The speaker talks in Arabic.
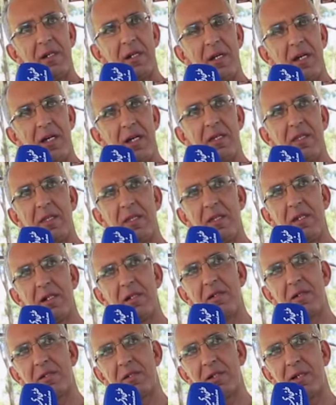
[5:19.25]

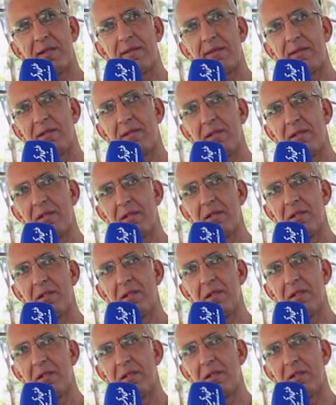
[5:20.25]
عاديه شخص آه،
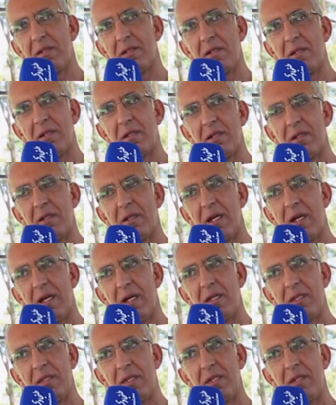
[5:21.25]
آه،
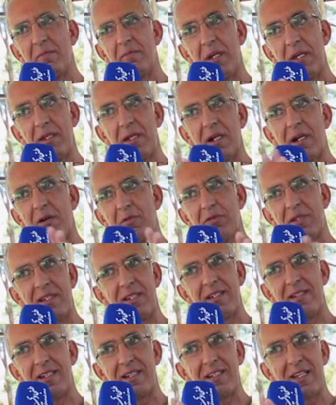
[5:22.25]
عادي بين قوسين
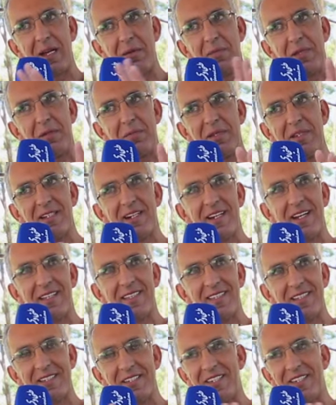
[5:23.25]
لان كاملين بنا عندنا